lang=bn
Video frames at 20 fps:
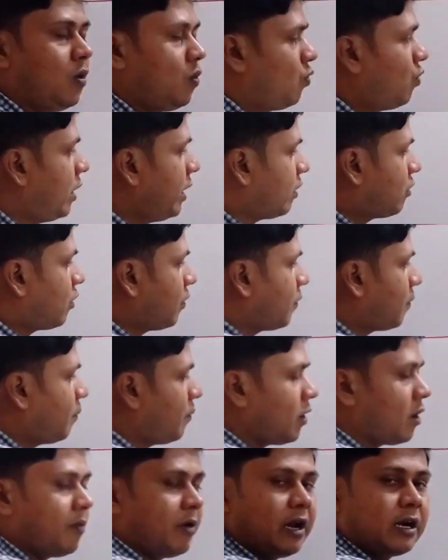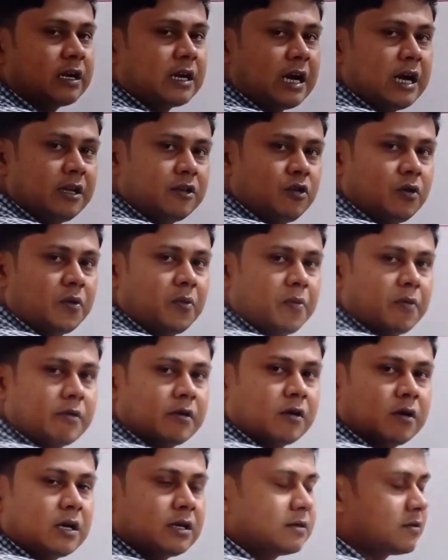ওয়াই বরাবর একটা একক
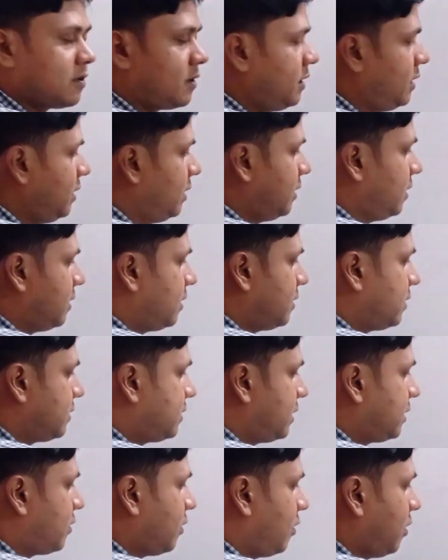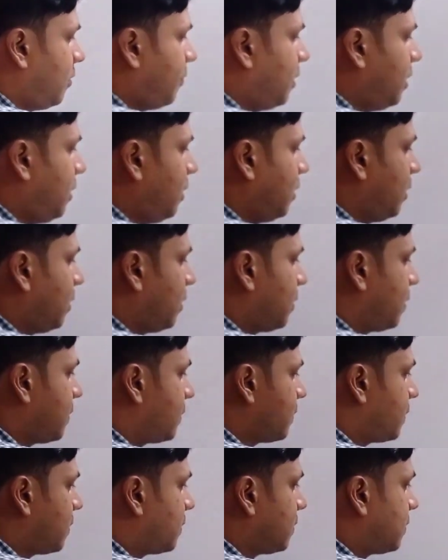ভেক্টর কাজ করে সেটা হলো আমার
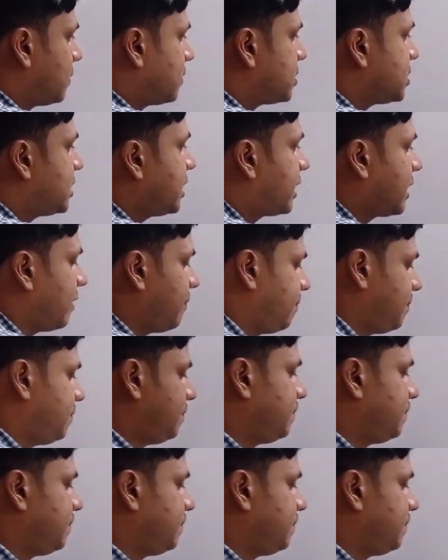জে ক্যাপ